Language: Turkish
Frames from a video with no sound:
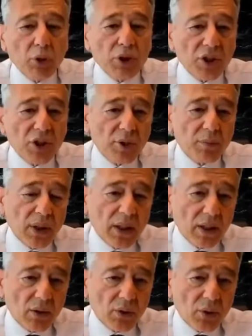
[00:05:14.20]
boşa
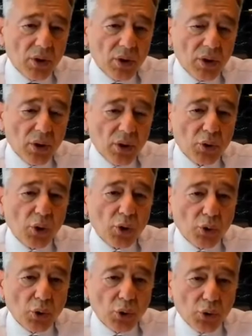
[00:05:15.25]
çıkma e,
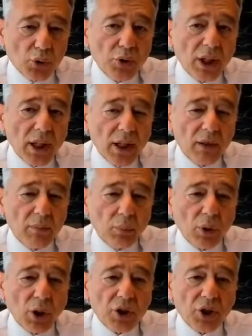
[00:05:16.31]
söz konusu değil.
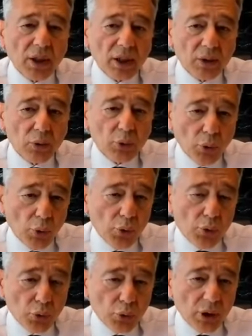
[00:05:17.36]
Bu aşıların
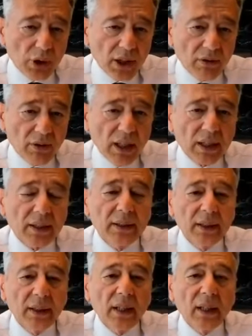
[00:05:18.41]
koruyuculukları var
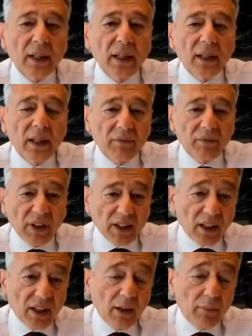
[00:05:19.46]
e, ve
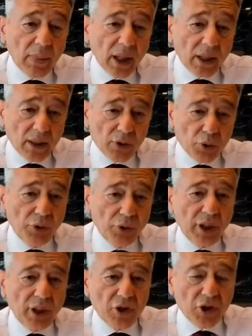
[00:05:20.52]
rakamlar da son
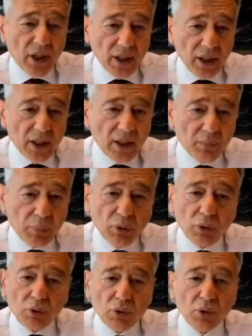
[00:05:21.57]
derece iyi.
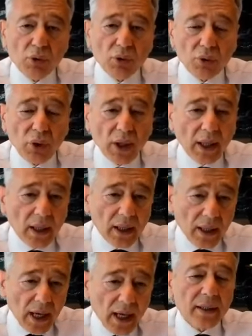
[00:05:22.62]
Biliyorsunuz e,
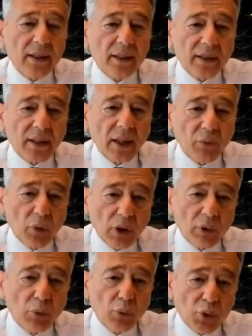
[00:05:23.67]
en zayıf
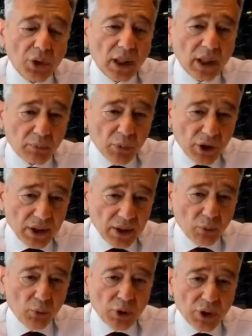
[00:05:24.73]
olan yüzde
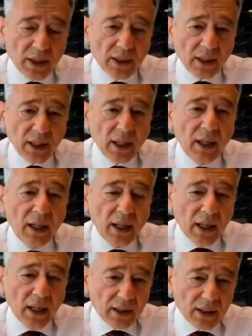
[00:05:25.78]
altmışların üzerinde
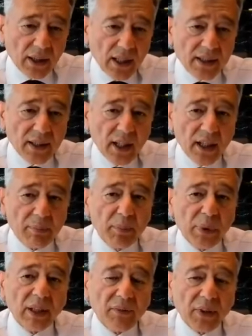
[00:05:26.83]
etkiye sahip.
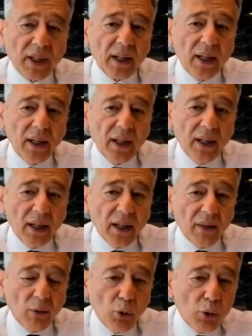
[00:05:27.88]
Bir defa
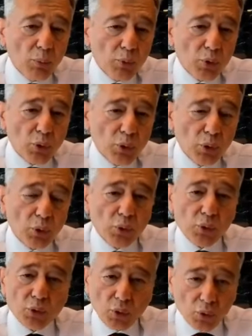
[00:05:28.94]
e, ölümcüllüğü
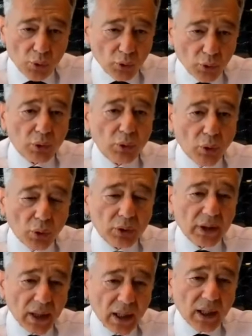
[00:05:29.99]
yüzde yüz
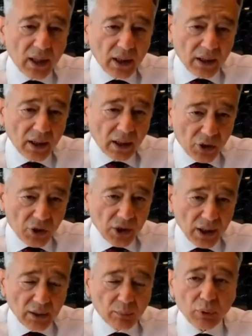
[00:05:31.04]
ortadan kaldıran
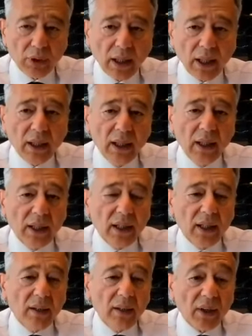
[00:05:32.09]
aşılar bunlar
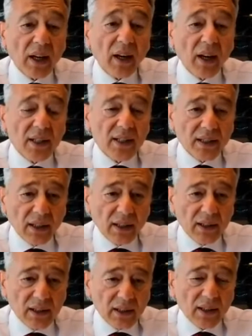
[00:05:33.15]
e, ve
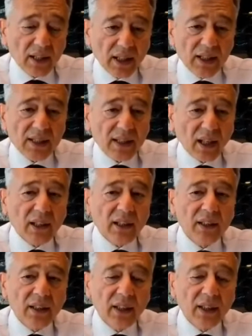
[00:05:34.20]
hastalığı yani
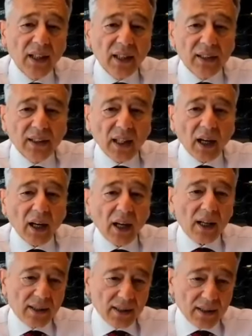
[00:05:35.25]
salgını daha
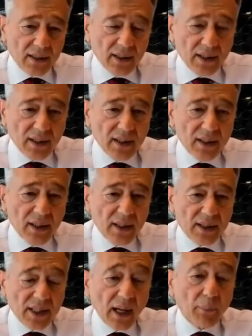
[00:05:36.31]
az e,
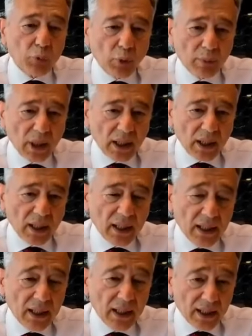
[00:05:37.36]

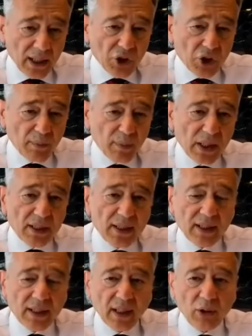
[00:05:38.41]
semptomlarla geçirmenizi
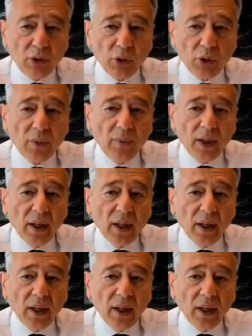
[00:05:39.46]
sağlıyor.